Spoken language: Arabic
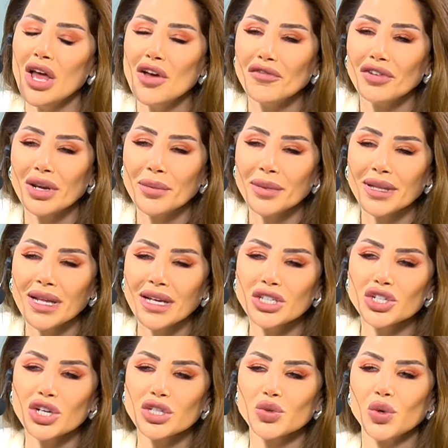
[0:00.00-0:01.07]
فلما تلاقي
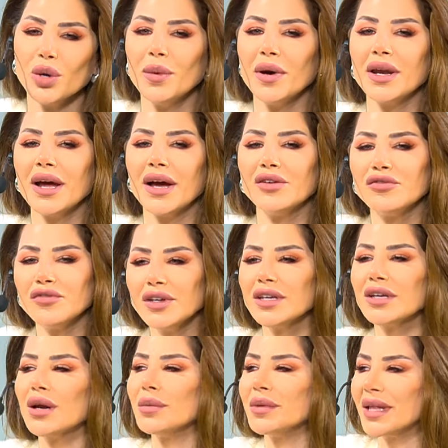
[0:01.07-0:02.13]
شخص عبارة عن
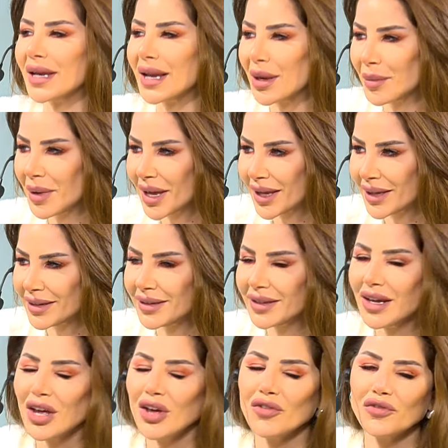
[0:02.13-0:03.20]
فكرة من الأمان
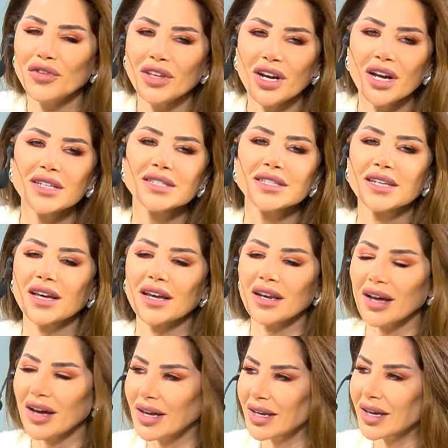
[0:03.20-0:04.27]
في رأسك
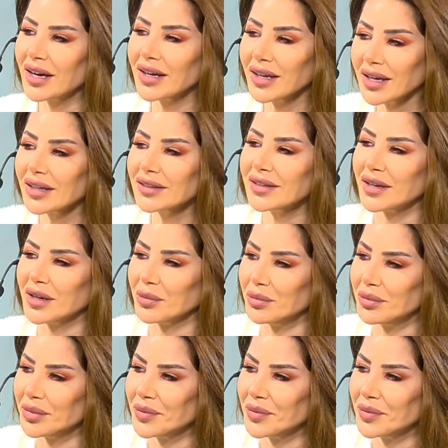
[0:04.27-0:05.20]
القلق اقترب